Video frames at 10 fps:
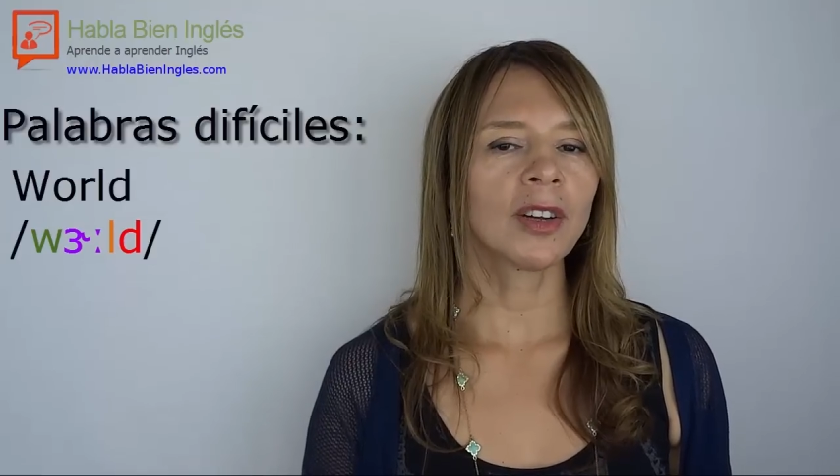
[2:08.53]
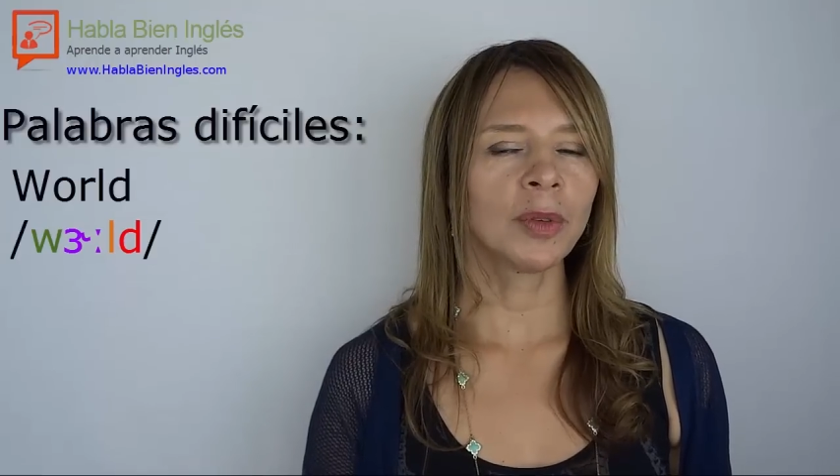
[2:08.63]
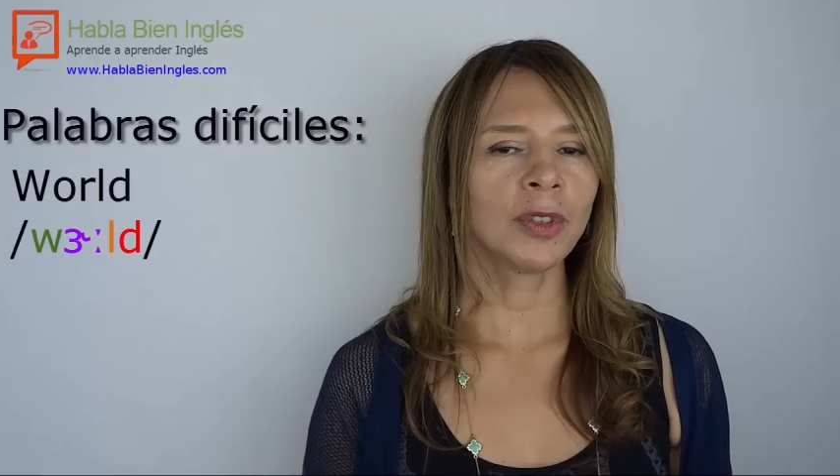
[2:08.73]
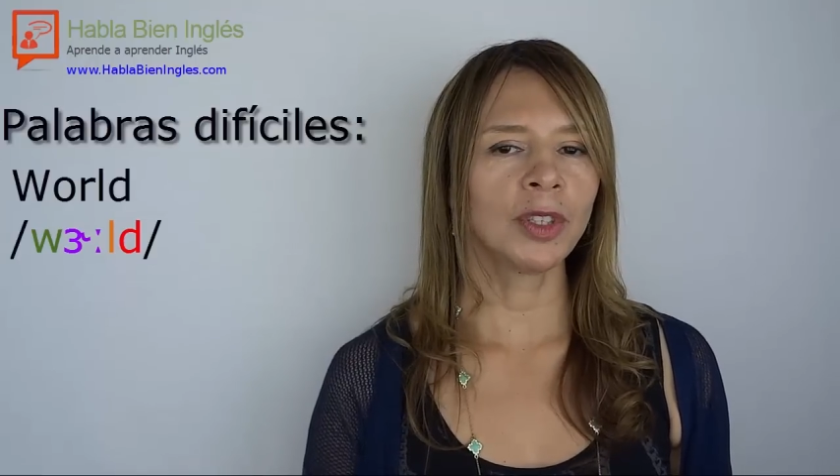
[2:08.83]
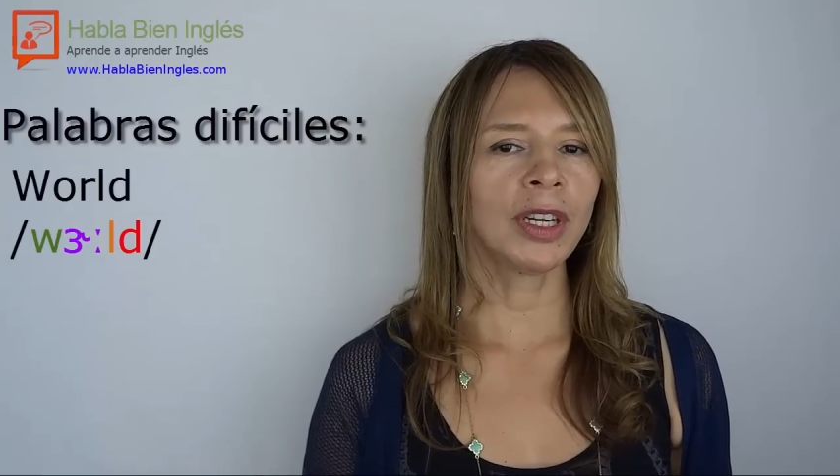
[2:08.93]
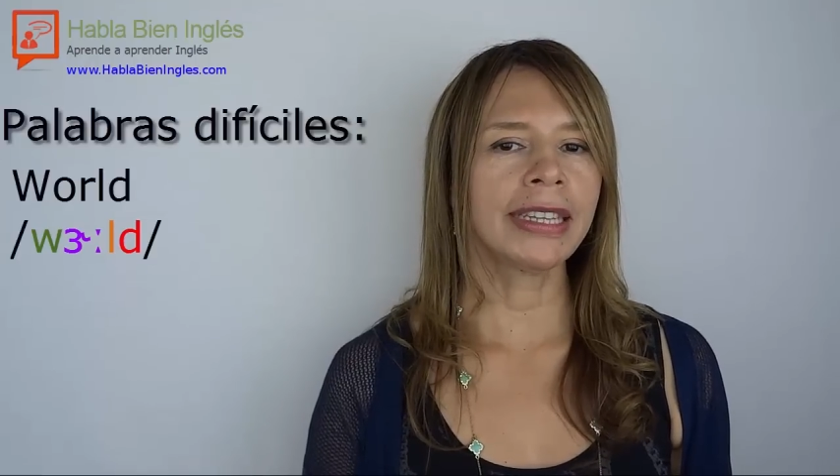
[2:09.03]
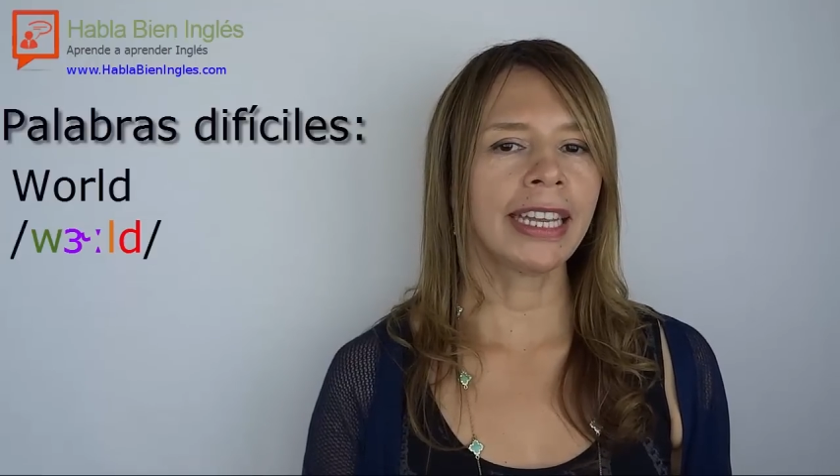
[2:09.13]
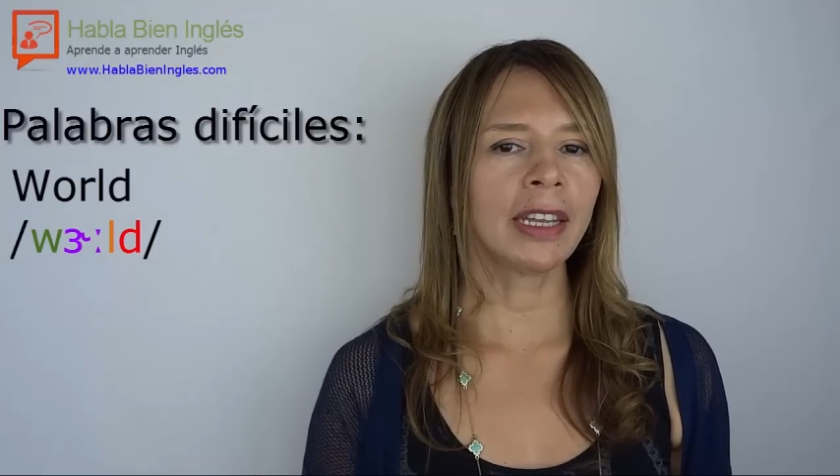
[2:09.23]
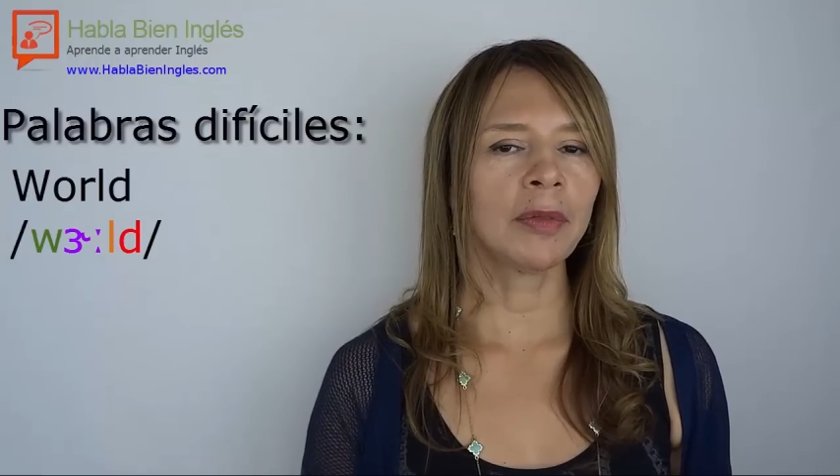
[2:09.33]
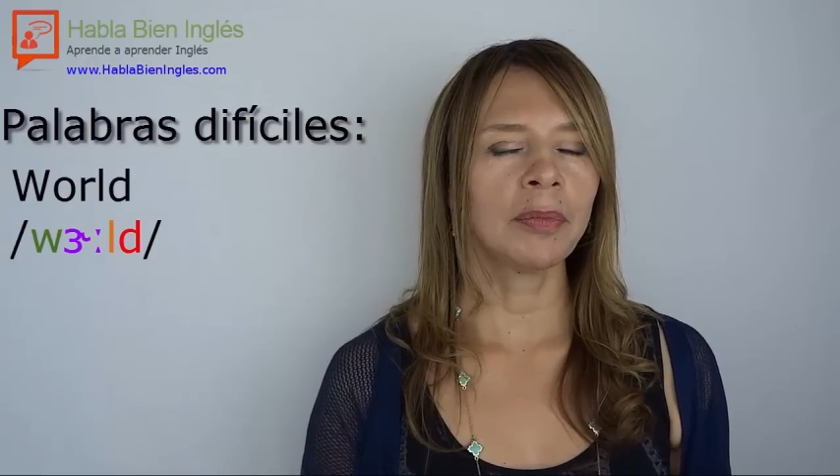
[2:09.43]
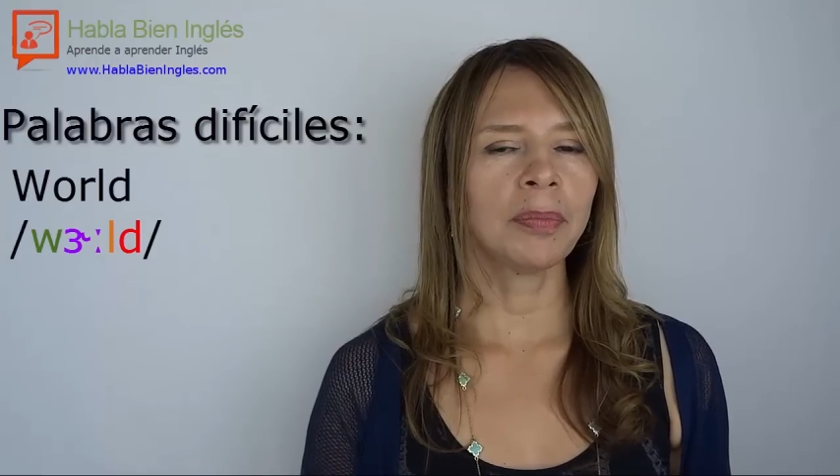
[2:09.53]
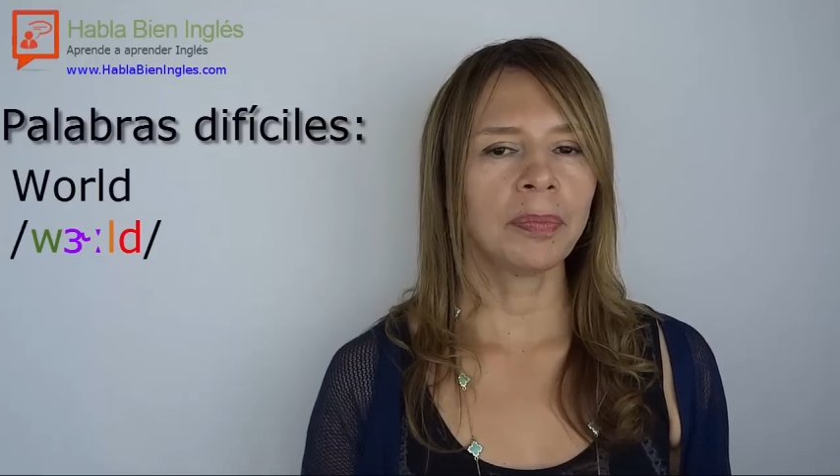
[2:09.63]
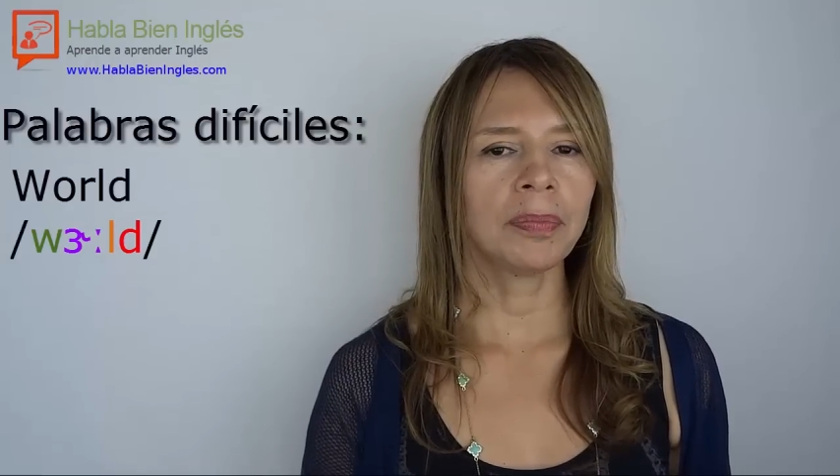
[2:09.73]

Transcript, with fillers: como un sonido de T,